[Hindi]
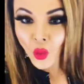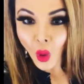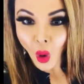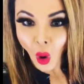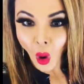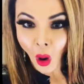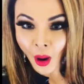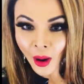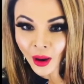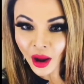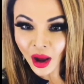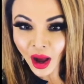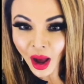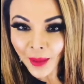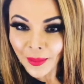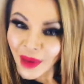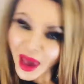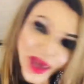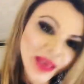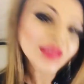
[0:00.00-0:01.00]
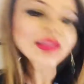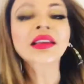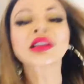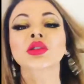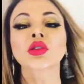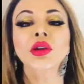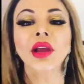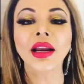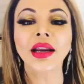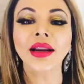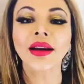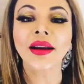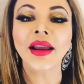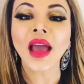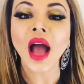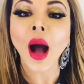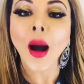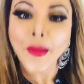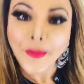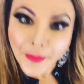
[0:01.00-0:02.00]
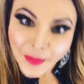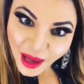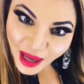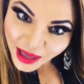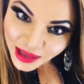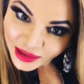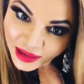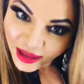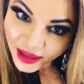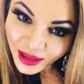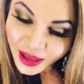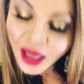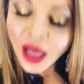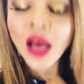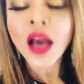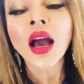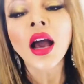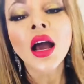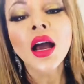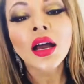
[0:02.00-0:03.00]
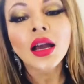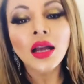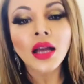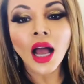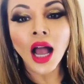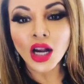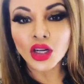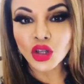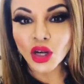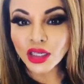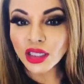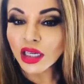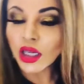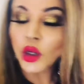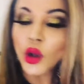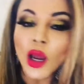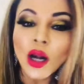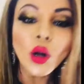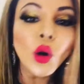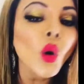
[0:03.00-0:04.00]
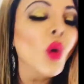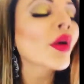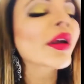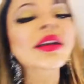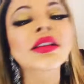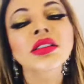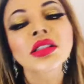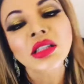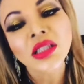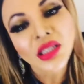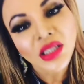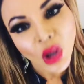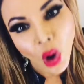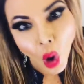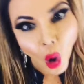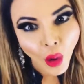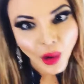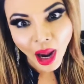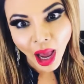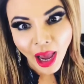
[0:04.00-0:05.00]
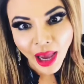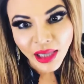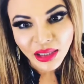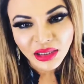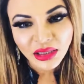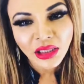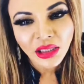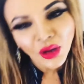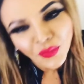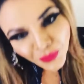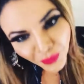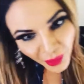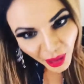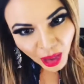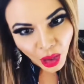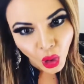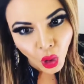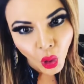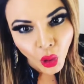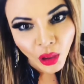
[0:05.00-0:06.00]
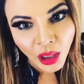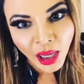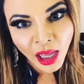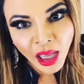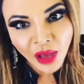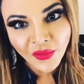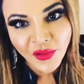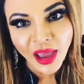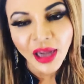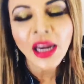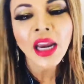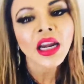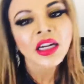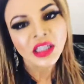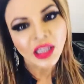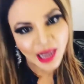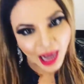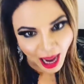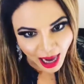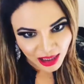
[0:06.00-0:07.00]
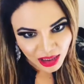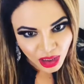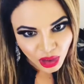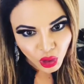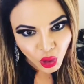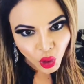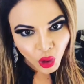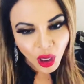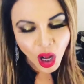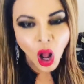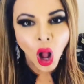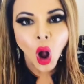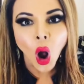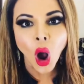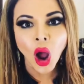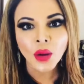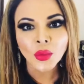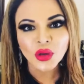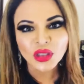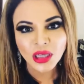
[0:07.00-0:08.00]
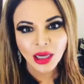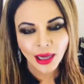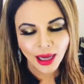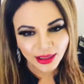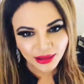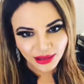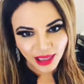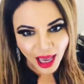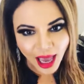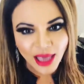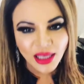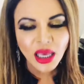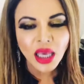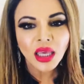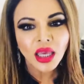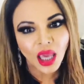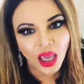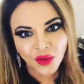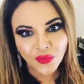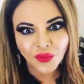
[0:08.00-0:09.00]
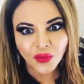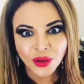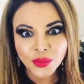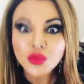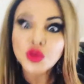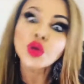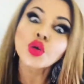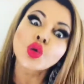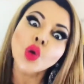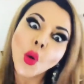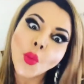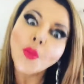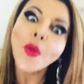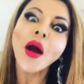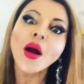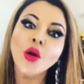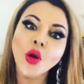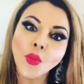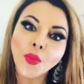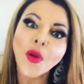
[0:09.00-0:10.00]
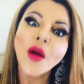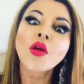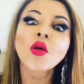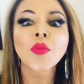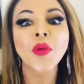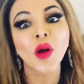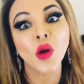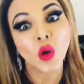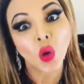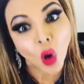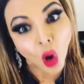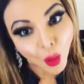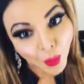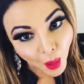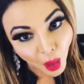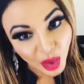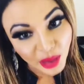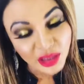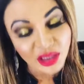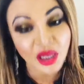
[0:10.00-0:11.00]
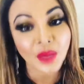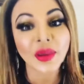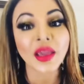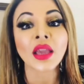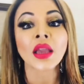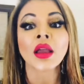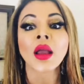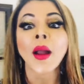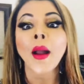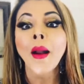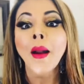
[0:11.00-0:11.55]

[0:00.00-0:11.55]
वो अमेजिंग ट्रेलर है अमेजिंग अक्षय जी यू आर लुकिंग सो नाइस डिफरेंट लुक वेरी इंटरनेशनल लुक और मुझे लगता है कि ये फिल्म सुपर डुपर डुपर रोबोट से भी